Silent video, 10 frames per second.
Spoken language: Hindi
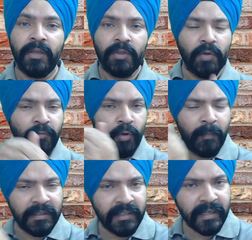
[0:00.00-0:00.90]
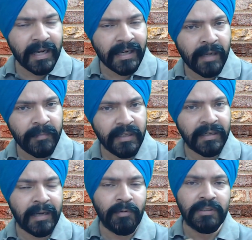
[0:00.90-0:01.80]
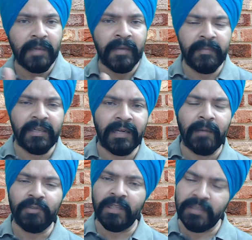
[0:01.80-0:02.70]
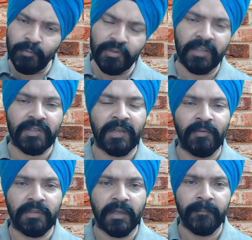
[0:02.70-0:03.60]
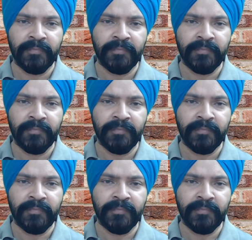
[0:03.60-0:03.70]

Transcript: तो वो बंदे का काम भी ख़राब होता मैं भी ख़राब होता सब कुछ डिस्टर्ब होता